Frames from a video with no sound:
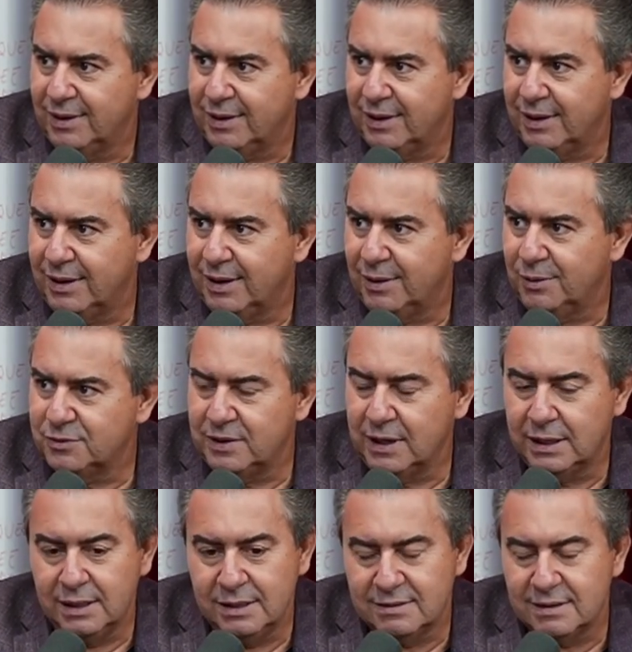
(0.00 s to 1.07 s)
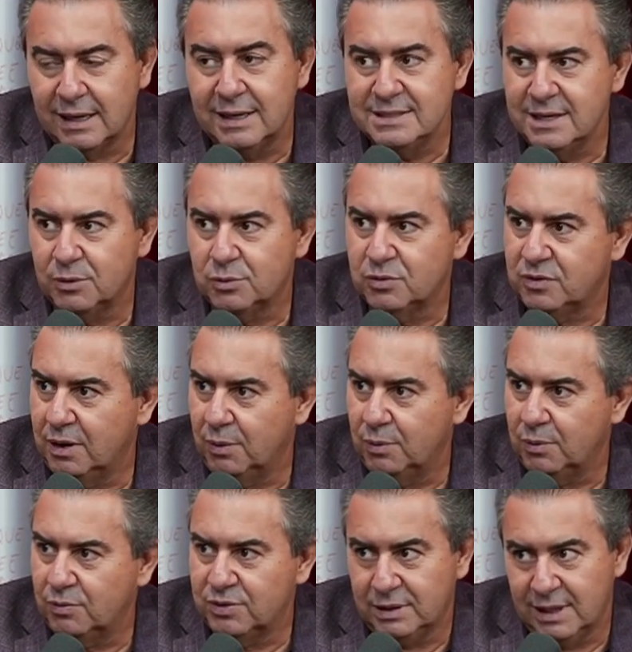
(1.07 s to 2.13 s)
É, ah. O segredo está na execução.
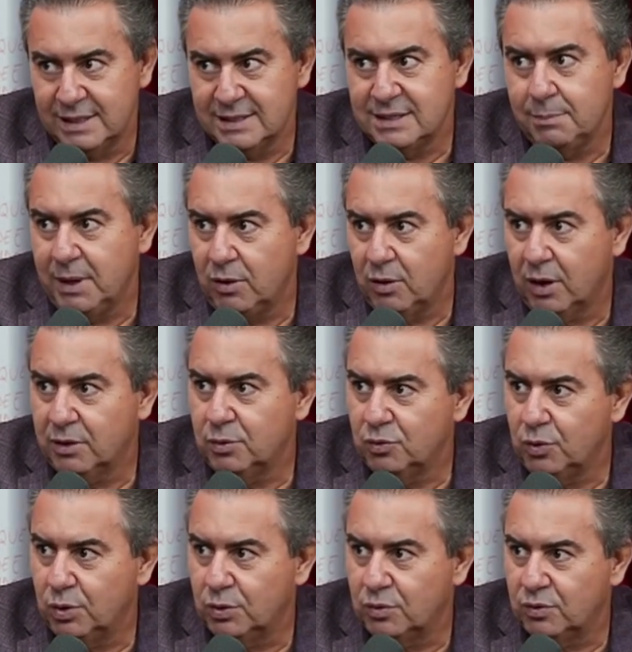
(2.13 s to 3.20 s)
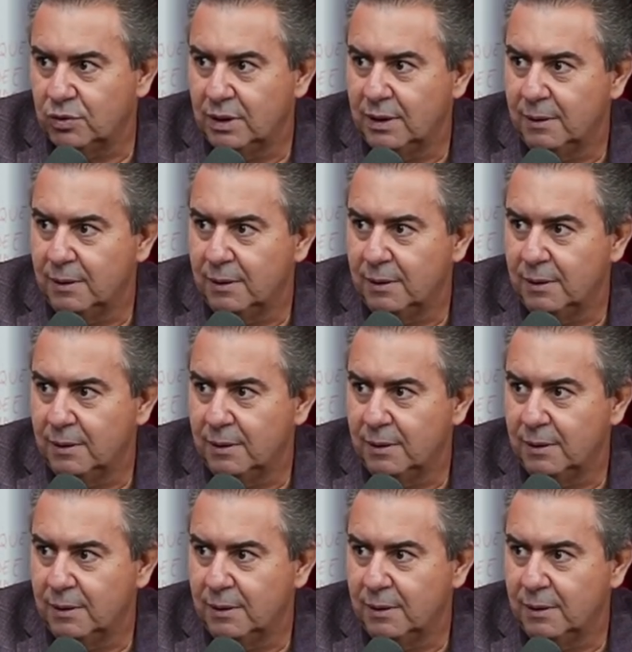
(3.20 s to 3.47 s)
Você tem que ser melhor que os outros.